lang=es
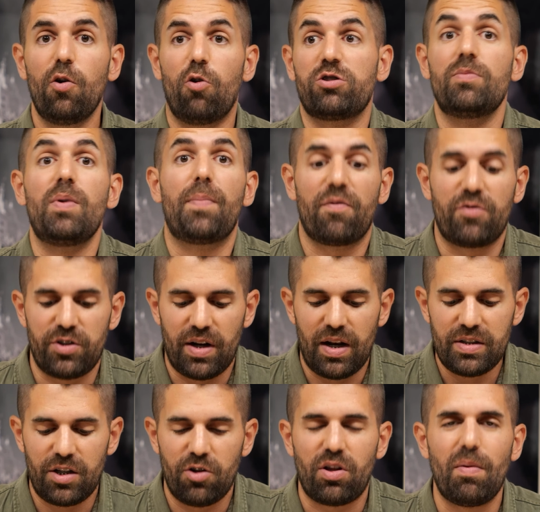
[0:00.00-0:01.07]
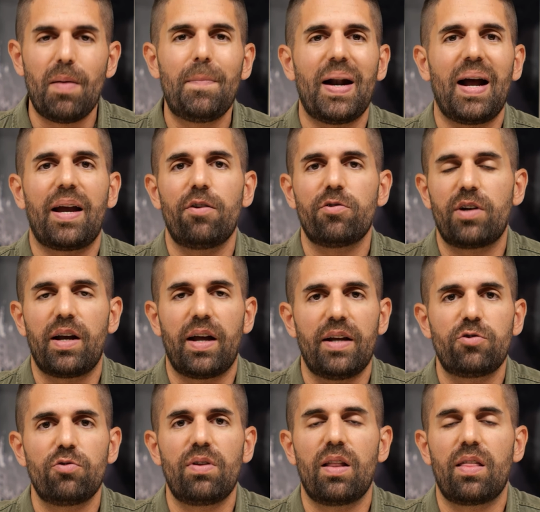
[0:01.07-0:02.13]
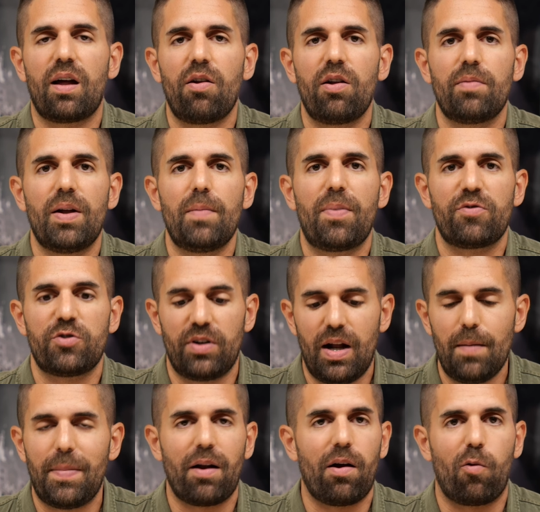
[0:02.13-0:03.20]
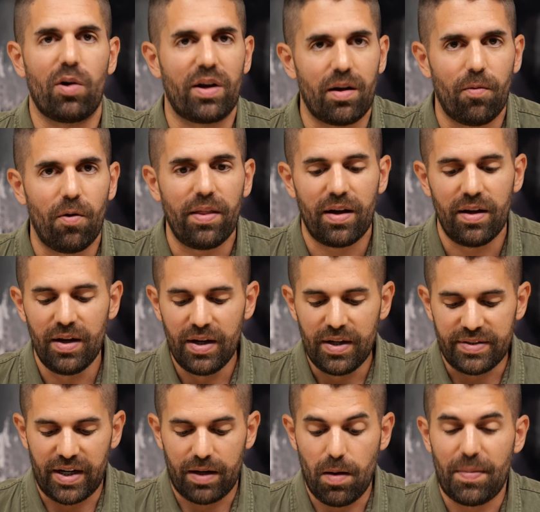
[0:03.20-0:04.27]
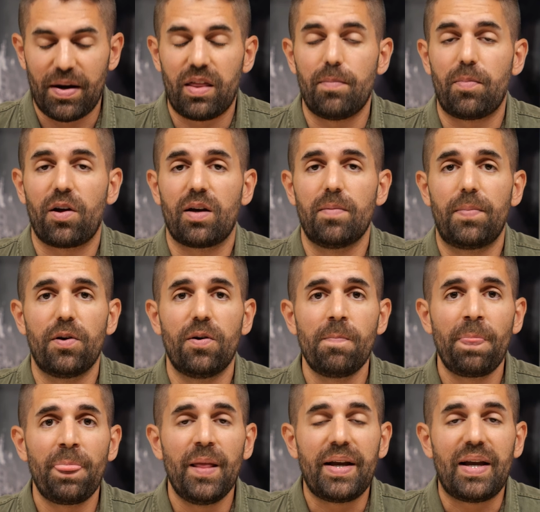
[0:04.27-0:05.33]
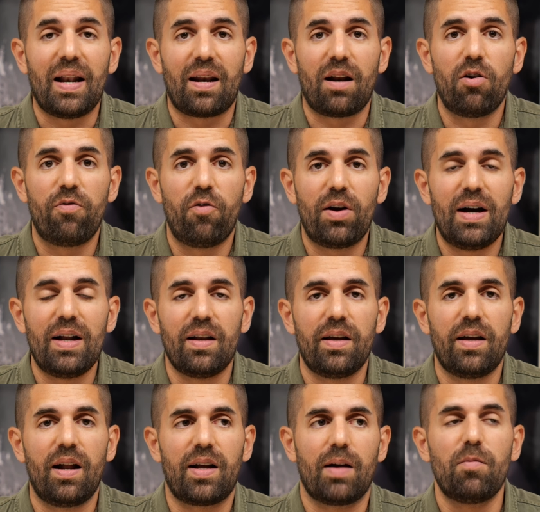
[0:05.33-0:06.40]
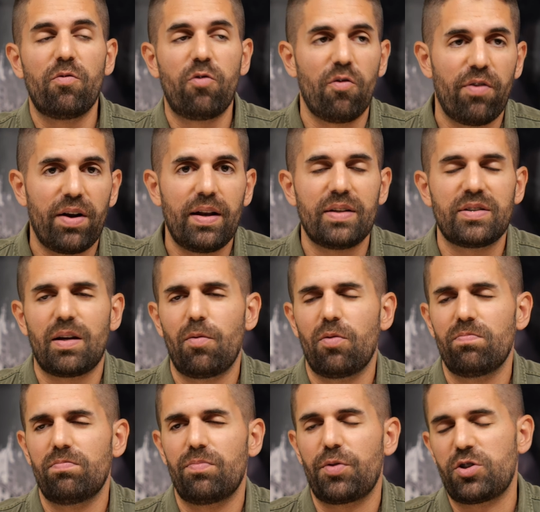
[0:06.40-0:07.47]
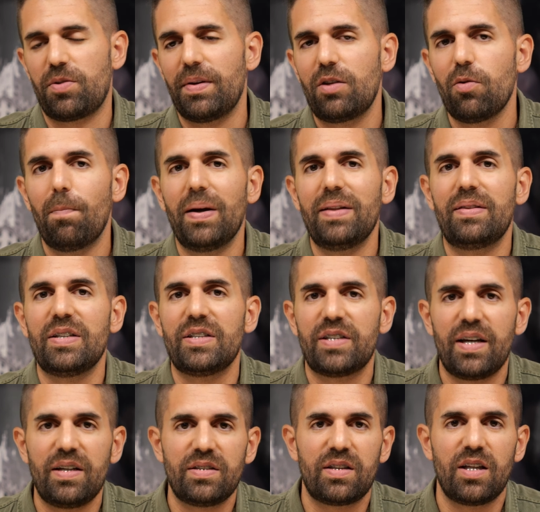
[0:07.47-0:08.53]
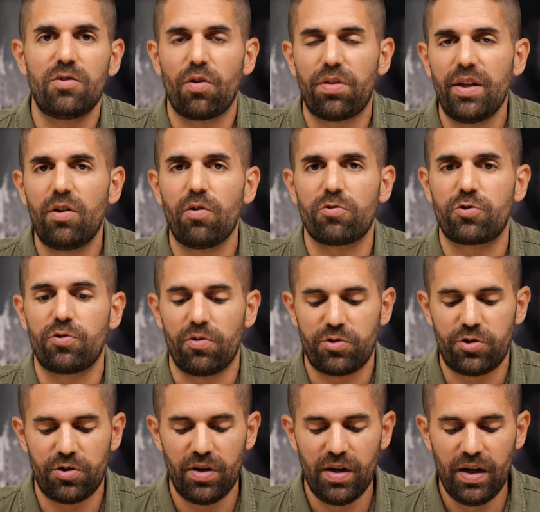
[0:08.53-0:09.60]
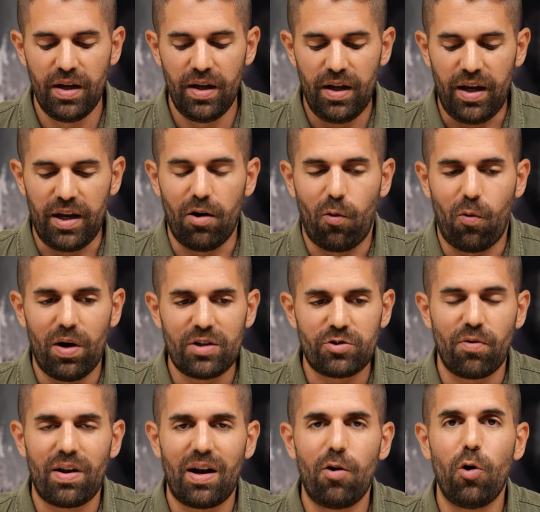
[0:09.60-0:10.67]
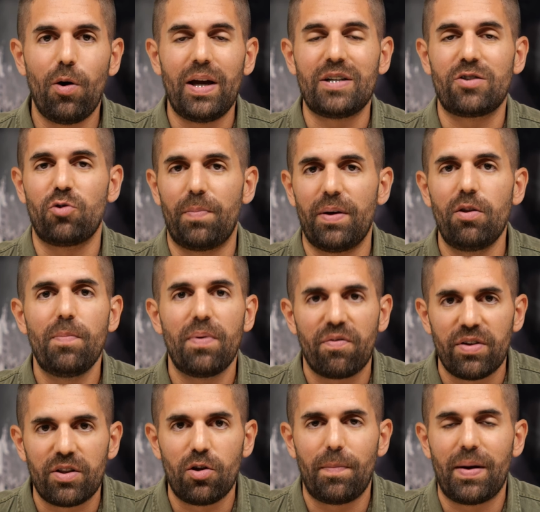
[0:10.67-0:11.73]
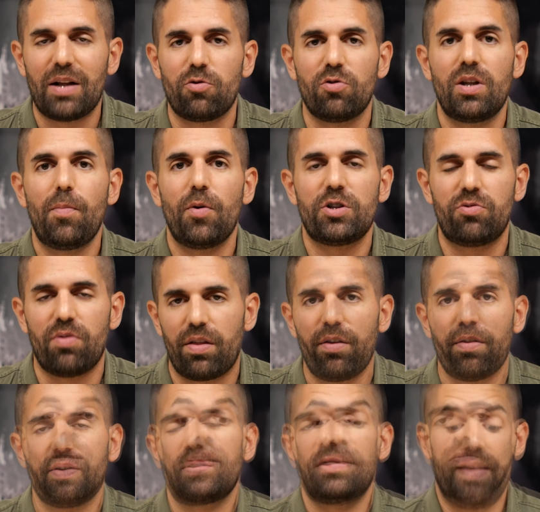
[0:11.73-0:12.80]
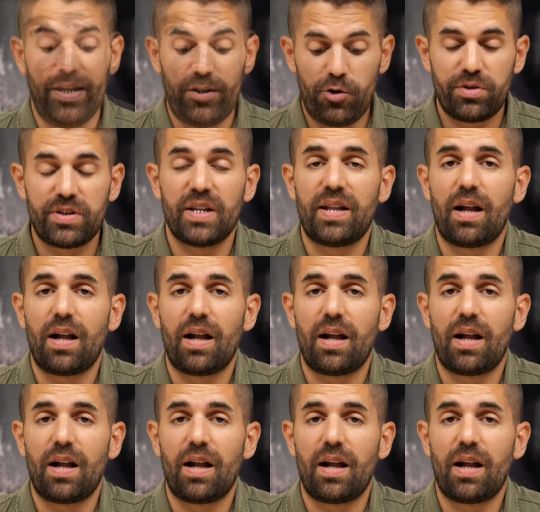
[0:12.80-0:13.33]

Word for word: o semiprofesionales, sino también para aquellos que queráis utilizarlo a nivel profesional para cualquier boda, ya que me parece, por ejemplo, que el rango focal eh, al cambio en full frame es aproximadamente un 26, 105, 2, 8, eh, lo cual es un rango estupendo y perfecto para todo tipo de situaciones. De hecho, este